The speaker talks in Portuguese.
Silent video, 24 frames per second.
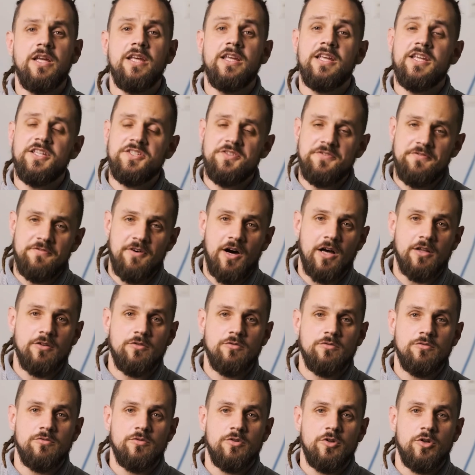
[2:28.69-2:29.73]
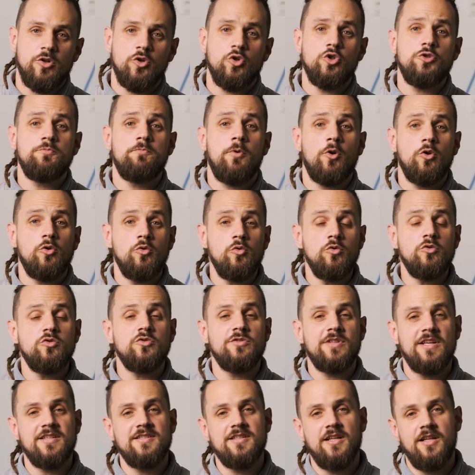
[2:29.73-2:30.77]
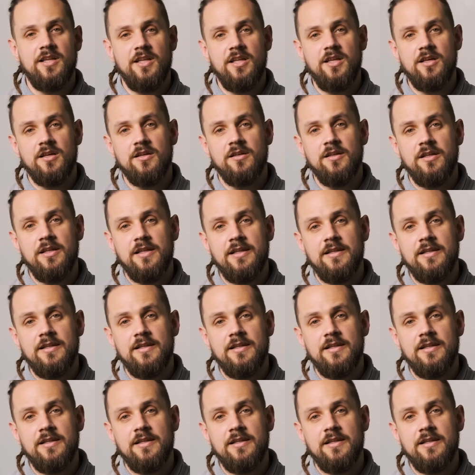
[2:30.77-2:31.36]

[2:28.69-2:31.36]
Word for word: E de fato, os produtos dessa linha